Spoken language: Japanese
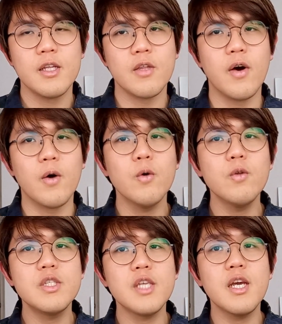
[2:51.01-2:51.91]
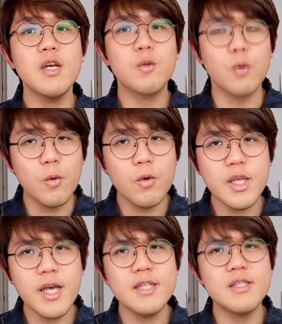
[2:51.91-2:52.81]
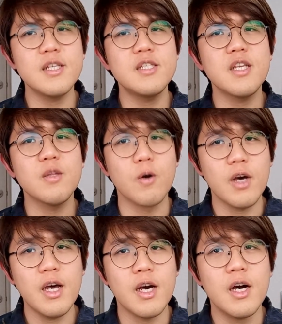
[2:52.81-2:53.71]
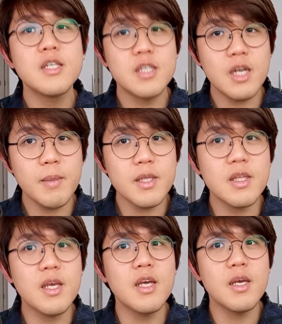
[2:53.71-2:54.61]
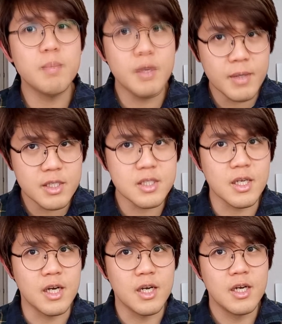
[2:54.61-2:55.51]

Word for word: では、この事件がどこで発生したのか調べてみました。